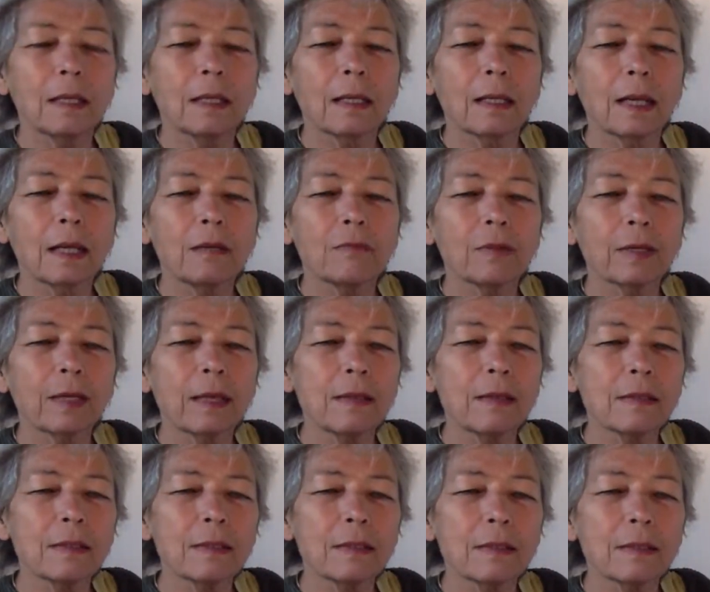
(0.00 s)
ein
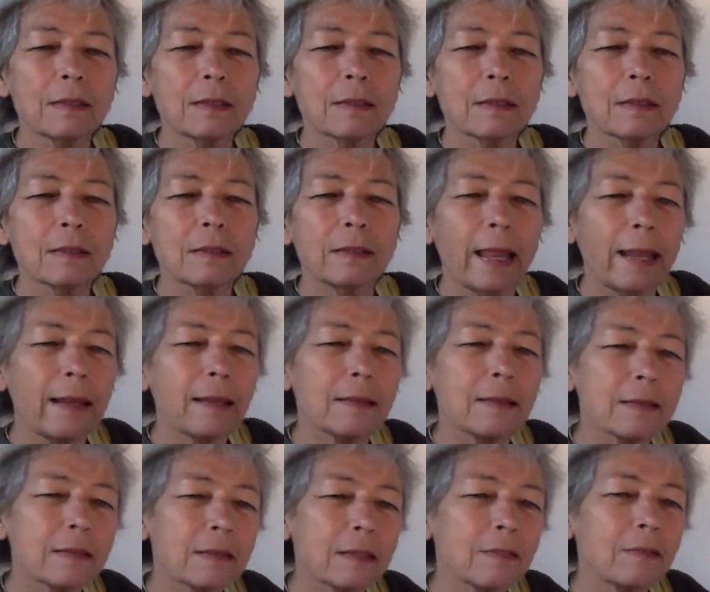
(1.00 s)
vergessenes,
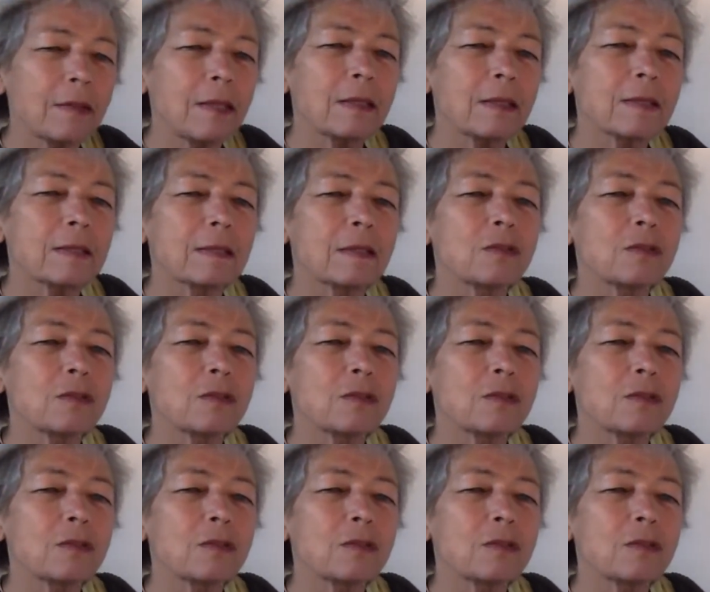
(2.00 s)
längst gewesenes